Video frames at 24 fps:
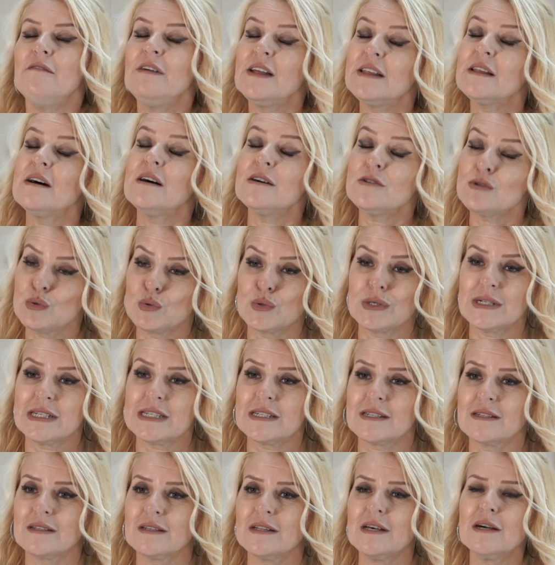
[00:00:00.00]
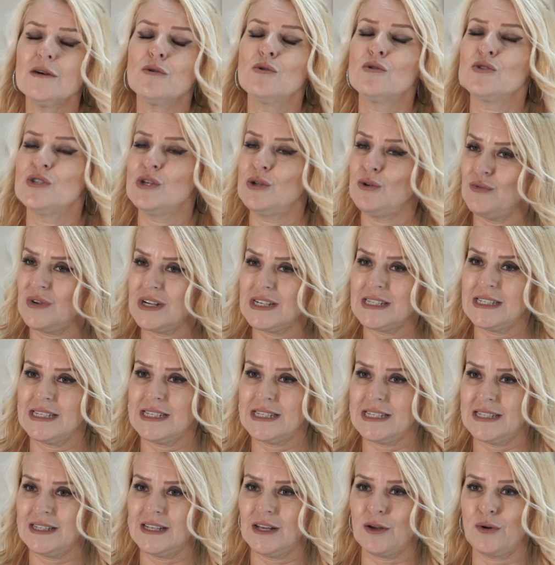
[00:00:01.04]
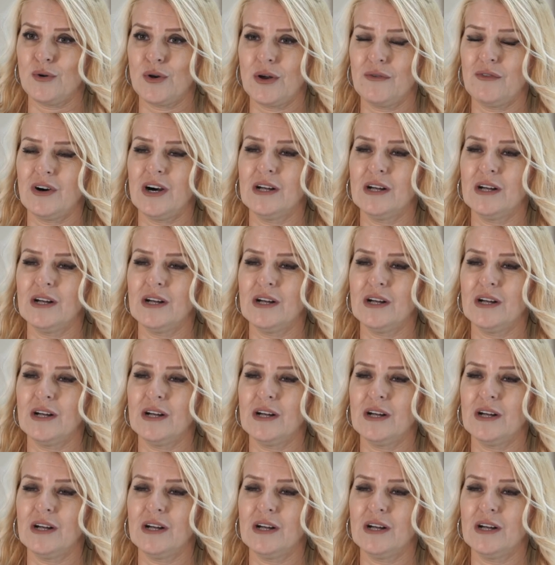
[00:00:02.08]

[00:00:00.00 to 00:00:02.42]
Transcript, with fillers: ve daha sonrasında Kocaeli Üniversitesi'nde görev